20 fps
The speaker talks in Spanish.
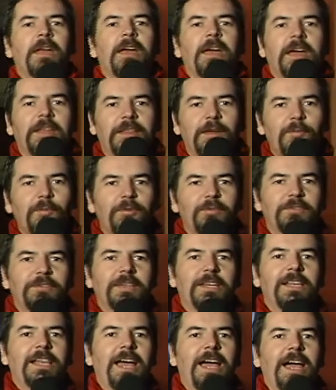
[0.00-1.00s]
Estamos
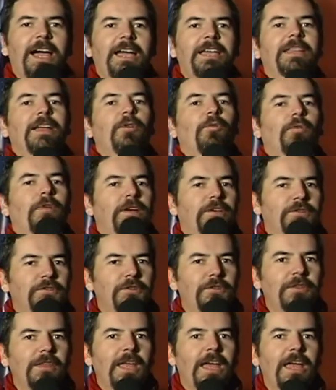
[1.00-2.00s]
en la
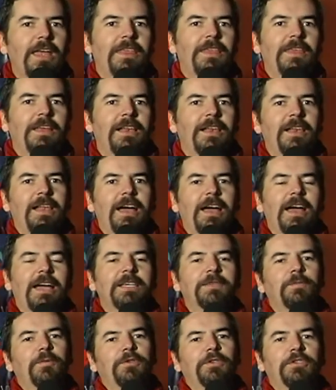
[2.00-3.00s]
inauguración eh, de la
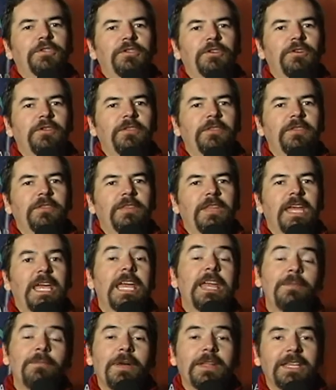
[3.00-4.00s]
exposición
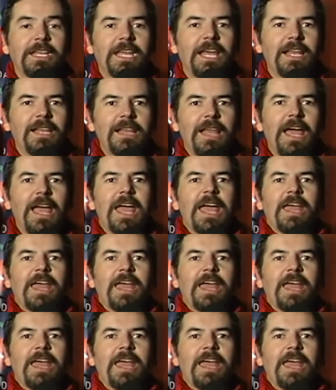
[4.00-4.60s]
inmaterial